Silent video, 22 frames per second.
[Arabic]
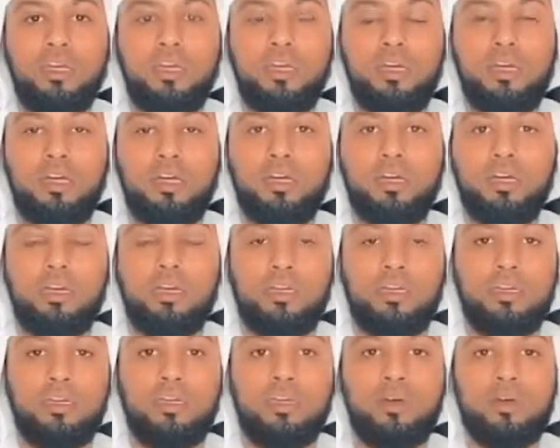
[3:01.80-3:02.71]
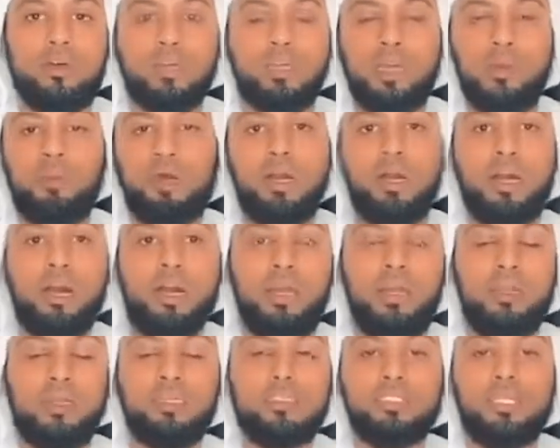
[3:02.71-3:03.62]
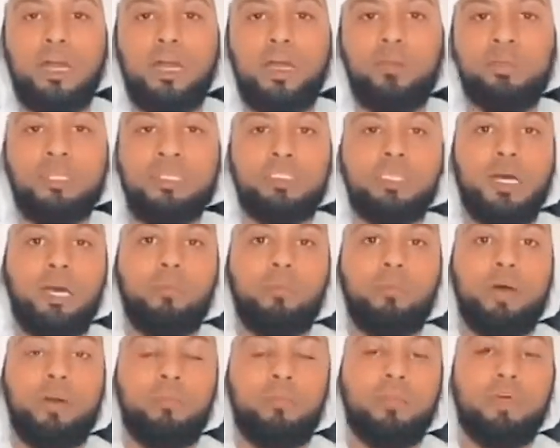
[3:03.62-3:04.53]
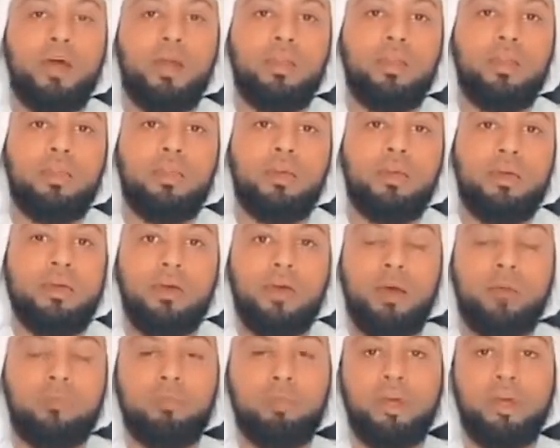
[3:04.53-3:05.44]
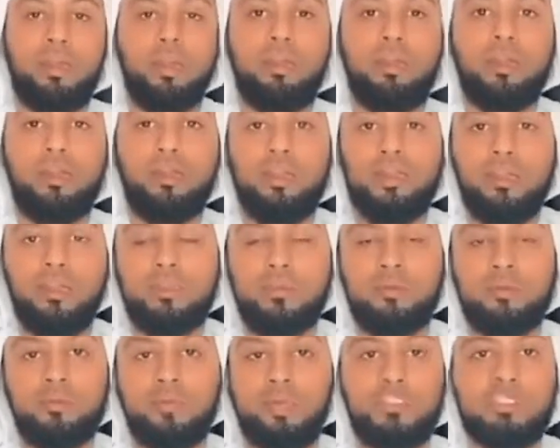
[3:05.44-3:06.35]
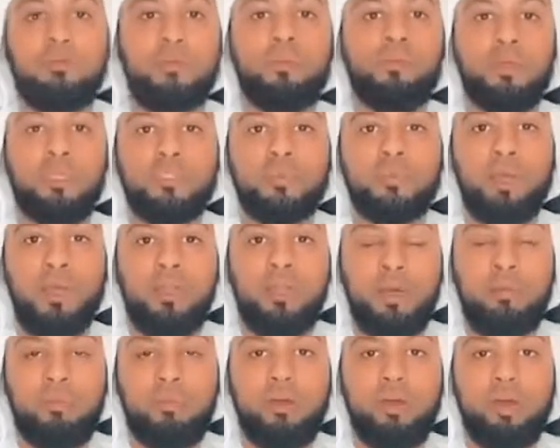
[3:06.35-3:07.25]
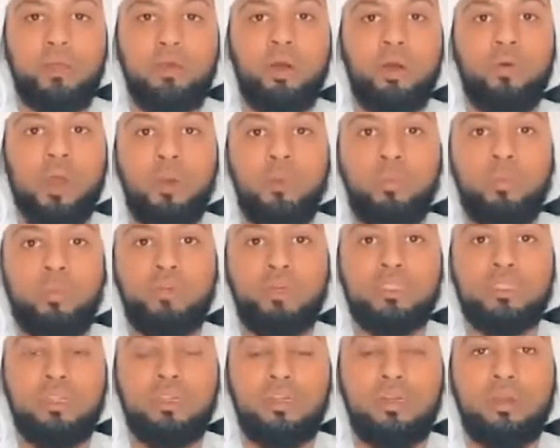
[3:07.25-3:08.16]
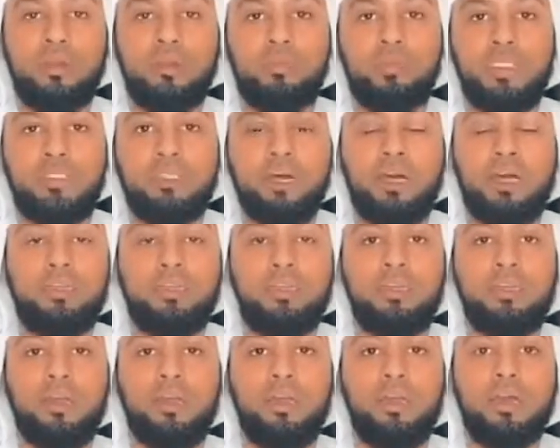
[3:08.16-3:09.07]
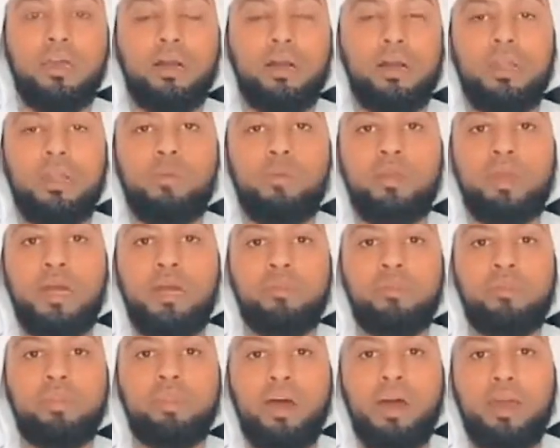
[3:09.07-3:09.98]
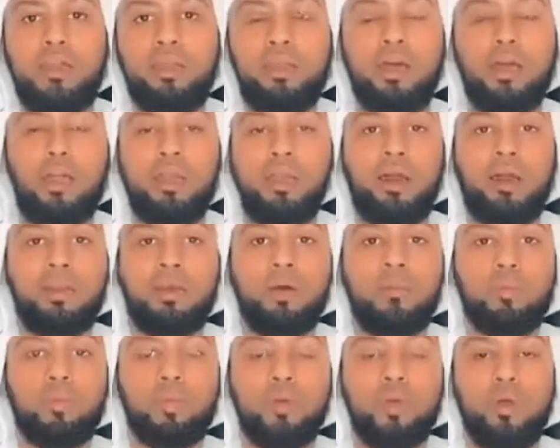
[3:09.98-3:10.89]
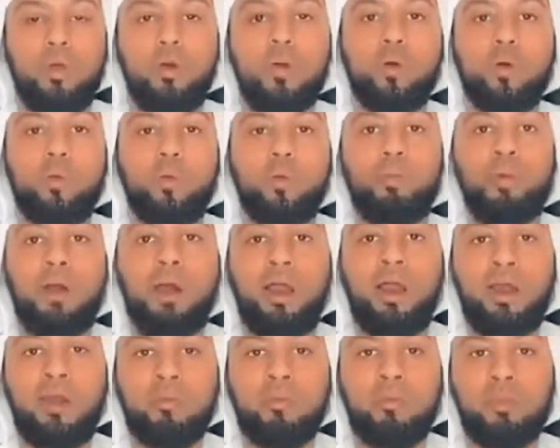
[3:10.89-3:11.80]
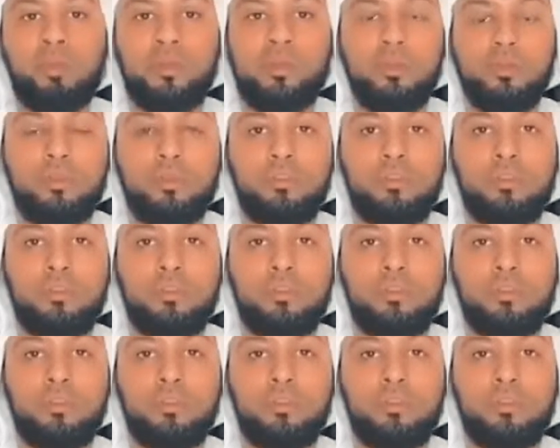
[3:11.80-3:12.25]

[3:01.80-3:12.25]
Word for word: آه، كما قال صاحب كتاب امثال امثال مجمع الامثال وهو ابو الفضل الميداني قال من امثال العرب رب حرب